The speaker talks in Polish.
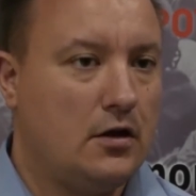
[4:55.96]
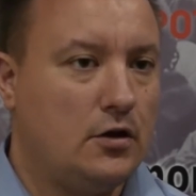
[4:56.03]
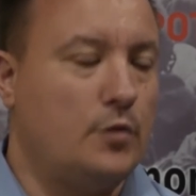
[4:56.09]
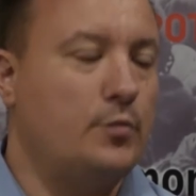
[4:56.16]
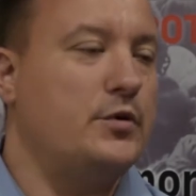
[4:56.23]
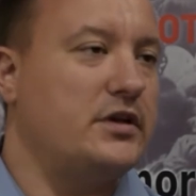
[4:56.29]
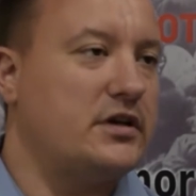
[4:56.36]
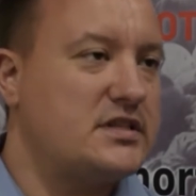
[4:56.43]
no
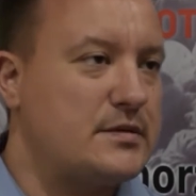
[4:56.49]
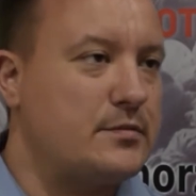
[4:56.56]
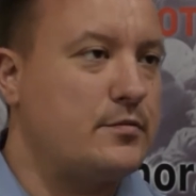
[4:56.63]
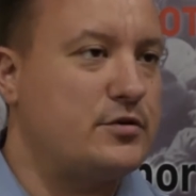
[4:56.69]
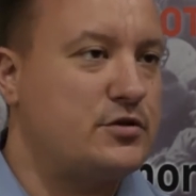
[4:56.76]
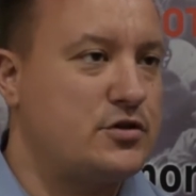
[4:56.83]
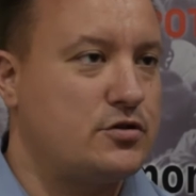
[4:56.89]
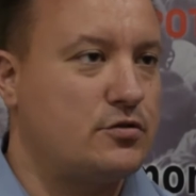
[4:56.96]
my nie chcemy
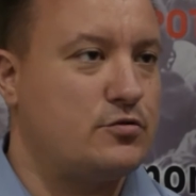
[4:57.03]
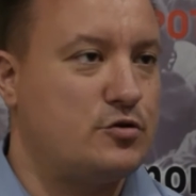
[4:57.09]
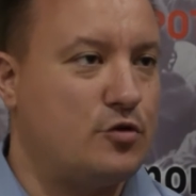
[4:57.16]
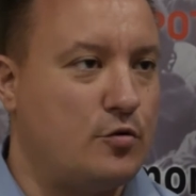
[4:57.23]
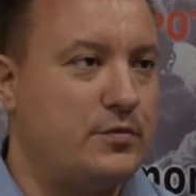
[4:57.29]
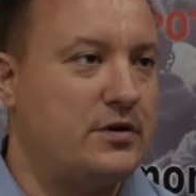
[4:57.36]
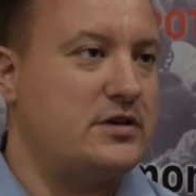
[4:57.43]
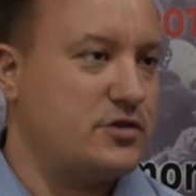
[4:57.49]
być trzecią
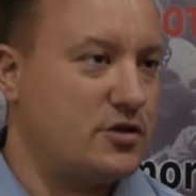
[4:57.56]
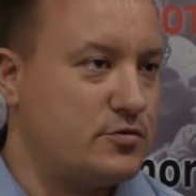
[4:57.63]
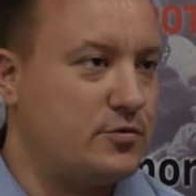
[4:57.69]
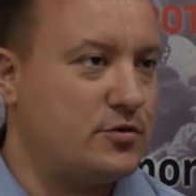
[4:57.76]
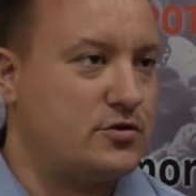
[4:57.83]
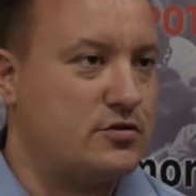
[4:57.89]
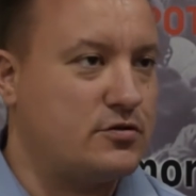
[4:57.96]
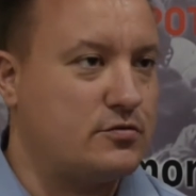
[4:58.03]
siłą, my jesteśmy
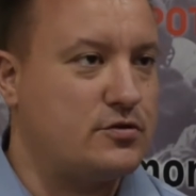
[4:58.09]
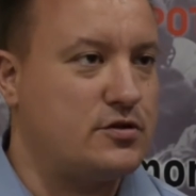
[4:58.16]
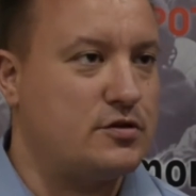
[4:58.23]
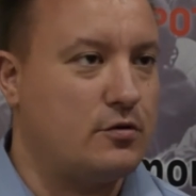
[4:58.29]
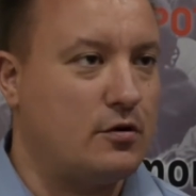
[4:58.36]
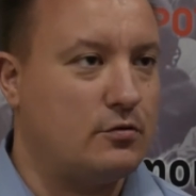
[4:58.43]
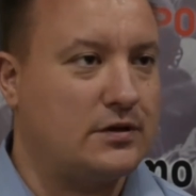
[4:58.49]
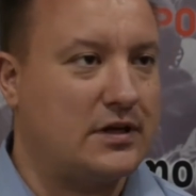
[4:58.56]
trzecią
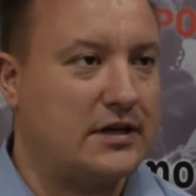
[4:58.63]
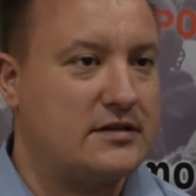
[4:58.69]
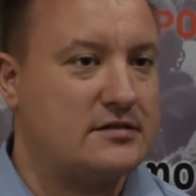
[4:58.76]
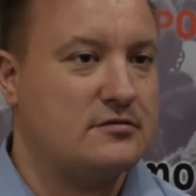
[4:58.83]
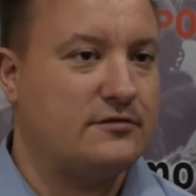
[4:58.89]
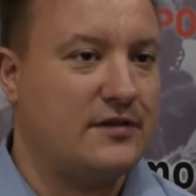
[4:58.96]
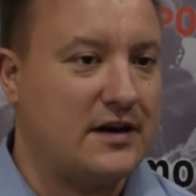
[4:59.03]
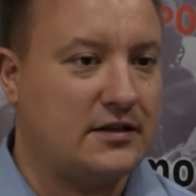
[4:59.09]
siłą, takie
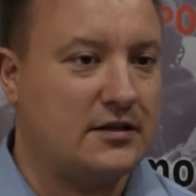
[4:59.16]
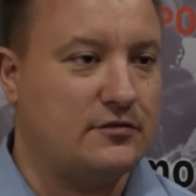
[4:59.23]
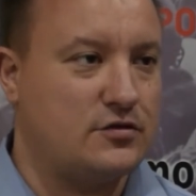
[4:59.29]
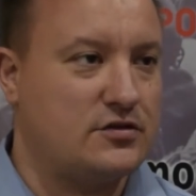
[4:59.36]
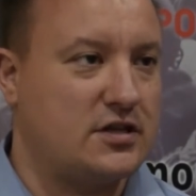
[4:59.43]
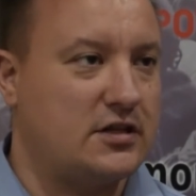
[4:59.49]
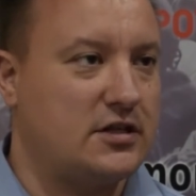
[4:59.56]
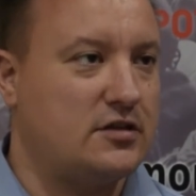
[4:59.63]
są fakty. W
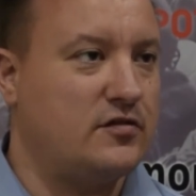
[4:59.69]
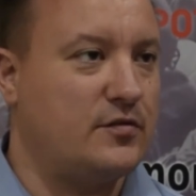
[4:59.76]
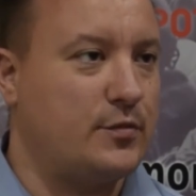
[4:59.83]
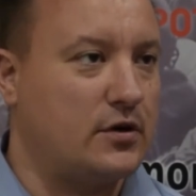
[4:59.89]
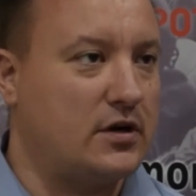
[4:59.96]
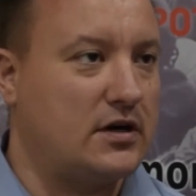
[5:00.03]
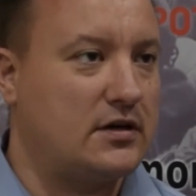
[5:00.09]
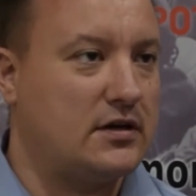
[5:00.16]
ostatnich
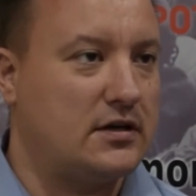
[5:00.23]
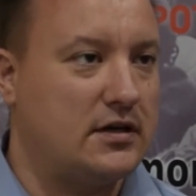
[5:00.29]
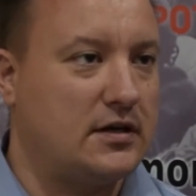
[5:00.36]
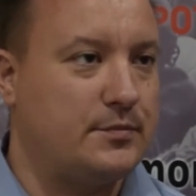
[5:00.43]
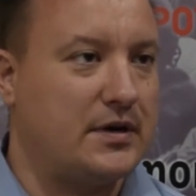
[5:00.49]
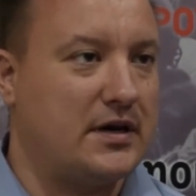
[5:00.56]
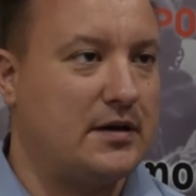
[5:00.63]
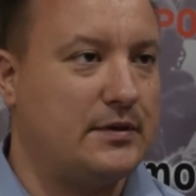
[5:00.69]
wyborach e,
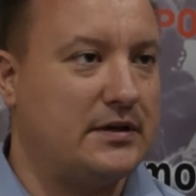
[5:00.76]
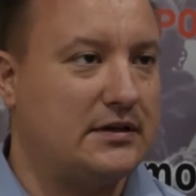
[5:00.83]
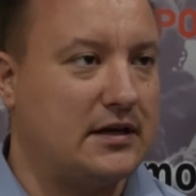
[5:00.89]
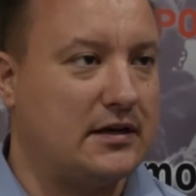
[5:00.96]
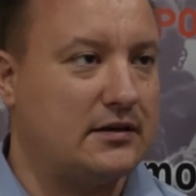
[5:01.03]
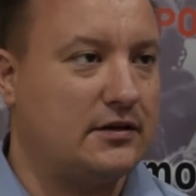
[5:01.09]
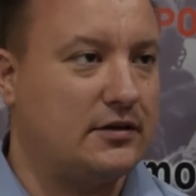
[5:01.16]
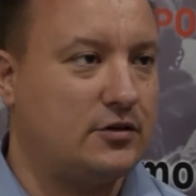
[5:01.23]

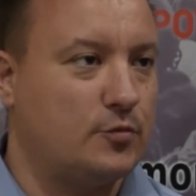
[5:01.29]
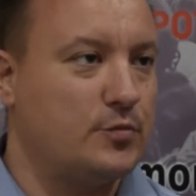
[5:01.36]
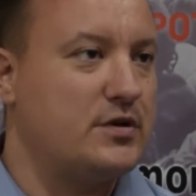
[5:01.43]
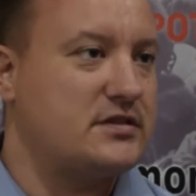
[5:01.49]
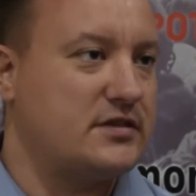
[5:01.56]
parlamentarnych to my